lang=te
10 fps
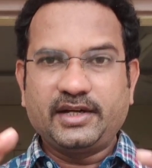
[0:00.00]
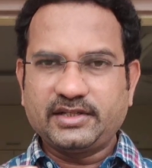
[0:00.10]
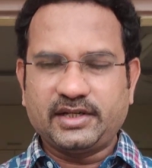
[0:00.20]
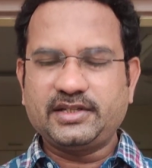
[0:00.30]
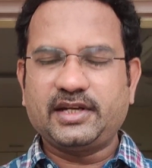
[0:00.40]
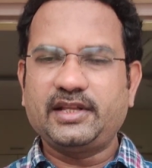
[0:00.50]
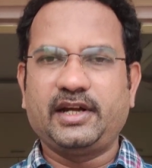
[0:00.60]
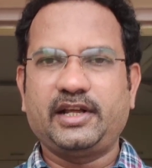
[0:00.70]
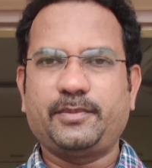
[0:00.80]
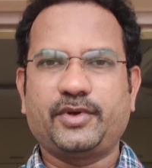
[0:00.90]
లెట్ అస్ అండర్స్టాండ్
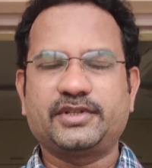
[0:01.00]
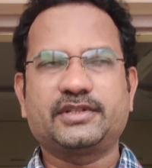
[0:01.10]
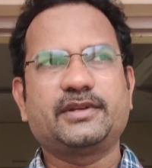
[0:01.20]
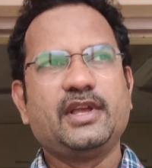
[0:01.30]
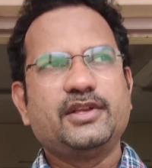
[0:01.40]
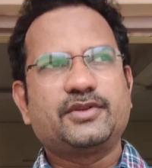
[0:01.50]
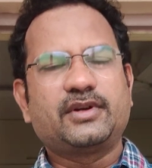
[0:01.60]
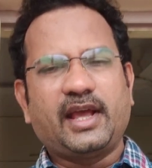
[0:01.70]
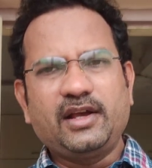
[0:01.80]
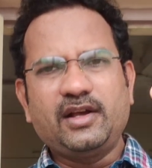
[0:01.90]
ద ఎంటైర్ ప్రాసెస్ సో
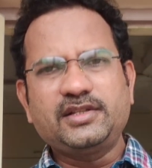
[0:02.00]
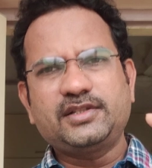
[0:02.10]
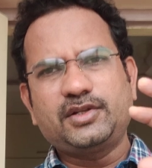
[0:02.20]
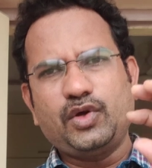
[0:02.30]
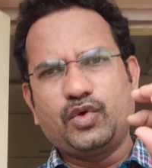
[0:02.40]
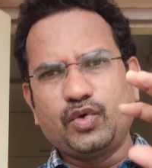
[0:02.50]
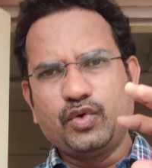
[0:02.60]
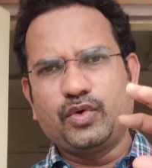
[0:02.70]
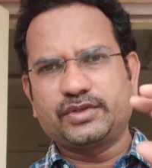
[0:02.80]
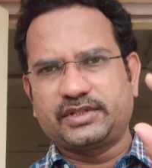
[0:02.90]
గ్లైకాలసిస్లో
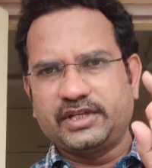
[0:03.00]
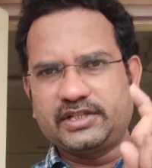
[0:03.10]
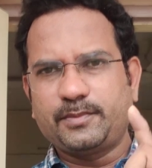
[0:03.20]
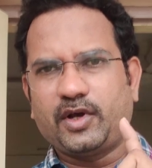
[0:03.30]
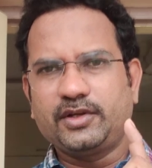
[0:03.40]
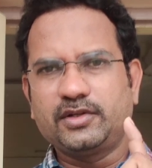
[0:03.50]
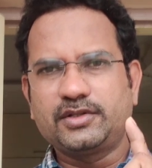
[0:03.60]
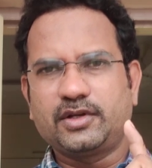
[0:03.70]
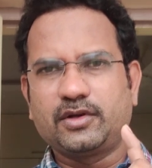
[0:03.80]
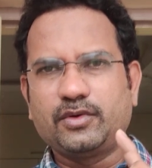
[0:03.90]
గ్లూకోజ్ సిక్స్
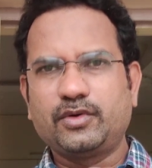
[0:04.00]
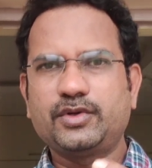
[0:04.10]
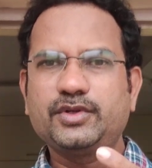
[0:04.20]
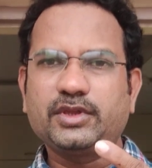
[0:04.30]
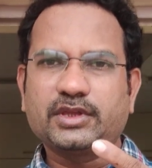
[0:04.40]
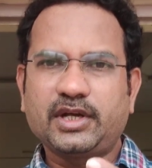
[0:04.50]
మాలిక్యూల్స్ ఉన్న గ్లూకోజ్